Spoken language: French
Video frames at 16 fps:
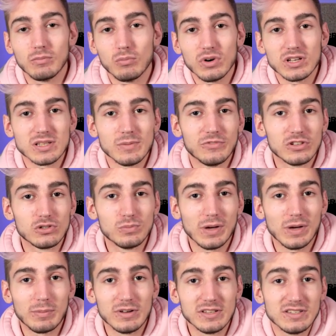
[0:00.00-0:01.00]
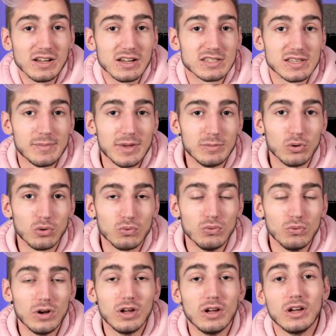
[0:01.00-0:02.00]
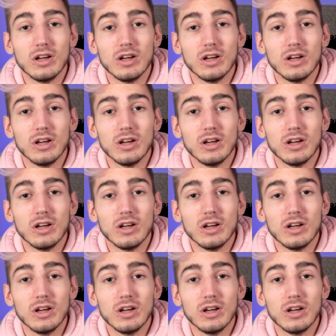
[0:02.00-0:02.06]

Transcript: Moi, ça me fait super plaisir et ça m'aide beaucoup.